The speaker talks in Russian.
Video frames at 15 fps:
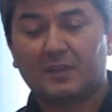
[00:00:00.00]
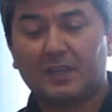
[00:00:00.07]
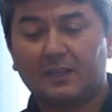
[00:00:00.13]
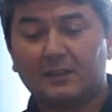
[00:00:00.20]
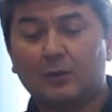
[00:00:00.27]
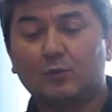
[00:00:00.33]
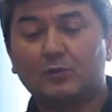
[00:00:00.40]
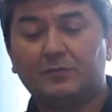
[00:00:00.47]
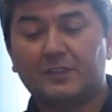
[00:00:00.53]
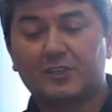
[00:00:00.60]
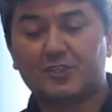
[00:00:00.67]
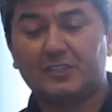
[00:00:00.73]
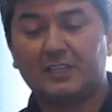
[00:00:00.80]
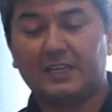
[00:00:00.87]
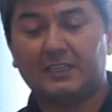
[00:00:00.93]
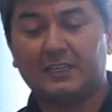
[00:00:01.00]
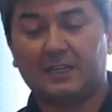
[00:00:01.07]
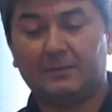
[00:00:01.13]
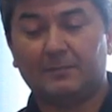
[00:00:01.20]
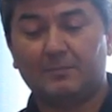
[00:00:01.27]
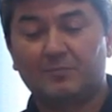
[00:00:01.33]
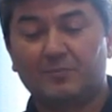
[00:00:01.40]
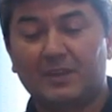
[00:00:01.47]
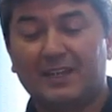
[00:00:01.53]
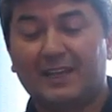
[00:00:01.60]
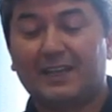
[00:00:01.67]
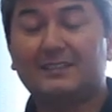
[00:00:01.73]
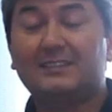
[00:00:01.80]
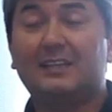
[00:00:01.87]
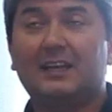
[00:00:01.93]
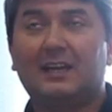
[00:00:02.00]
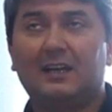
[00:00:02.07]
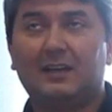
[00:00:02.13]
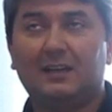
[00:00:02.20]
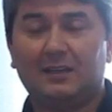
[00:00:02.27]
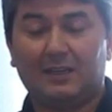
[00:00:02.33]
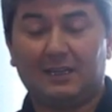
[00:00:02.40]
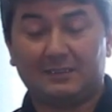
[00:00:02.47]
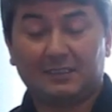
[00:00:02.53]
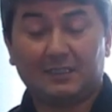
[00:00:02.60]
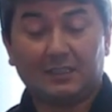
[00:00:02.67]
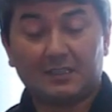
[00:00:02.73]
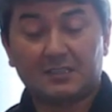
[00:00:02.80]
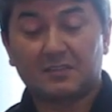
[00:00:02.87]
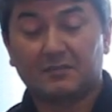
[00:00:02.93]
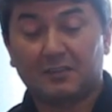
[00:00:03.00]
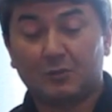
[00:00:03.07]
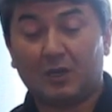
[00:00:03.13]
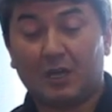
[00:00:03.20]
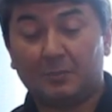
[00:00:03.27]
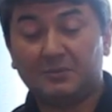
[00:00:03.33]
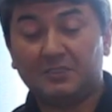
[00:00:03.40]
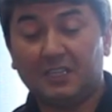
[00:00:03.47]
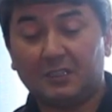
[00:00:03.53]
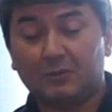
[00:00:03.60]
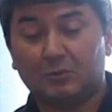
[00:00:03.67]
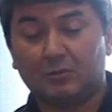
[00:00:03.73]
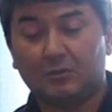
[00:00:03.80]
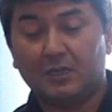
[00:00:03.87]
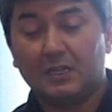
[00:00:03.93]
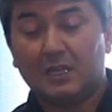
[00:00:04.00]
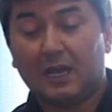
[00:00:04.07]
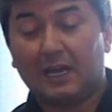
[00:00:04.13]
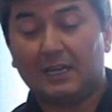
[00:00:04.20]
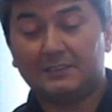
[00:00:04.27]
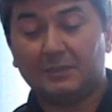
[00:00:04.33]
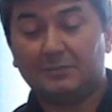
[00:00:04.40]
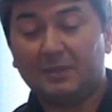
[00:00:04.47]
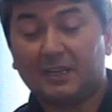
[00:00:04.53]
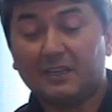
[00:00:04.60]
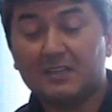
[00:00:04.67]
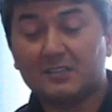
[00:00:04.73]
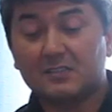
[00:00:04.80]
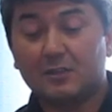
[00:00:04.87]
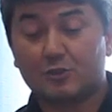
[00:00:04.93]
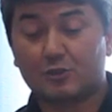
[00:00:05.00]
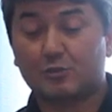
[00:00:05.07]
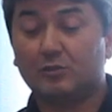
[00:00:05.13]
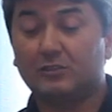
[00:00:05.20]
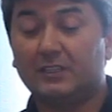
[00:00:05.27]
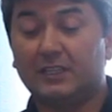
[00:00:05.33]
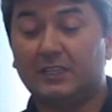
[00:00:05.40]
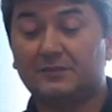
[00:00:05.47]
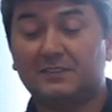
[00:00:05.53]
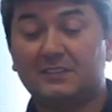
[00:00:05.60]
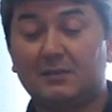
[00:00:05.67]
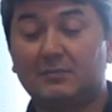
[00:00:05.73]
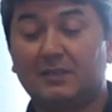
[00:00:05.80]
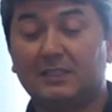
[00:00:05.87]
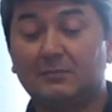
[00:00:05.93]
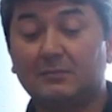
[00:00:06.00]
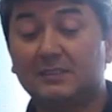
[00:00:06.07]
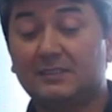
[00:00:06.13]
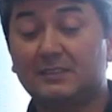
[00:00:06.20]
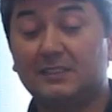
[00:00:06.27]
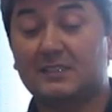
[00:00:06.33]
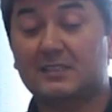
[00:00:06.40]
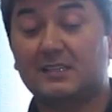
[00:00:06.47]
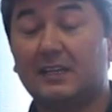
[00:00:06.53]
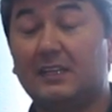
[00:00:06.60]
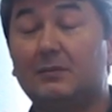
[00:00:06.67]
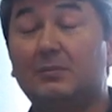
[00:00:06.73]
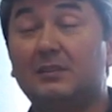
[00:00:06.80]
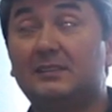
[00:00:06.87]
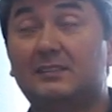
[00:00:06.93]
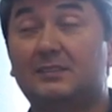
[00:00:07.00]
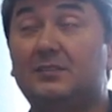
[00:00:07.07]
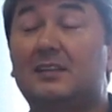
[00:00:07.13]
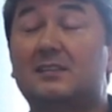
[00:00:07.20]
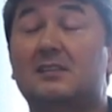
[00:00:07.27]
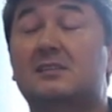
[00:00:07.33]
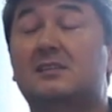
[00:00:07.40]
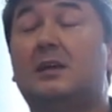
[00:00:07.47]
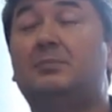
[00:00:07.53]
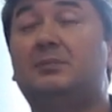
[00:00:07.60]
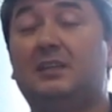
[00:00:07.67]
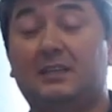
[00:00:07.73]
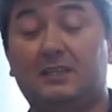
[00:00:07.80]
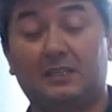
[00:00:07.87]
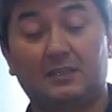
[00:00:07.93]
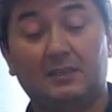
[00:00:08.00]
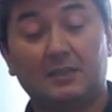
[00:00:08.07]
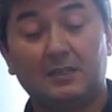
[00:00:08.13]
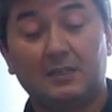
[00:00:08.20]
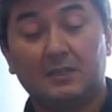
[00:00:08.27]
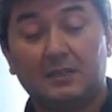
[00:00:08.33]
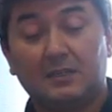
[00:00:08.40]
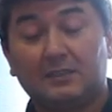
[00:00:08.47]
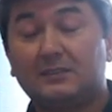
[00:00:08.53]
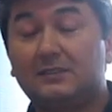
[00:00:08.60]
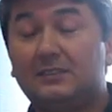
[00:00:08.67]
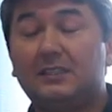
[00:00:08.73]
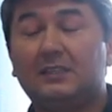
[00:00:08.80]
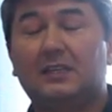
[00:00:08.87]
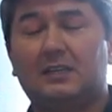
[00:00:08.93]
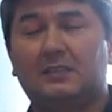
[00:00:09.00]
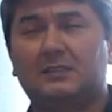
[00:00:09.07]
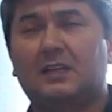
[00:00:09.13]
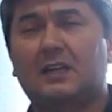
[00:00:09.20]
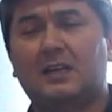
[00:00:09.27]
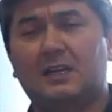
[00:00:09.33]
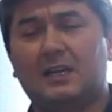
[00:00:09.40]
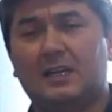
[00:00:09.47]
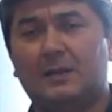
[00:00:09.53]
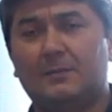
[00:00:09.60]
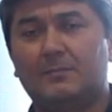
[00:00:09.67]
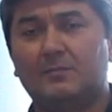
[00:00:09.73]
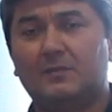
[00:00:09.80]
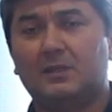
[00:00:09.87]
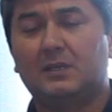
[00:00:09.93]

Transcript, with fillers: это утверждение? Хотела открыть свою аптеку, а теперь не знаю, что делать. Все мои мысли и цели были связаны с аптекой. Дина, дорогая,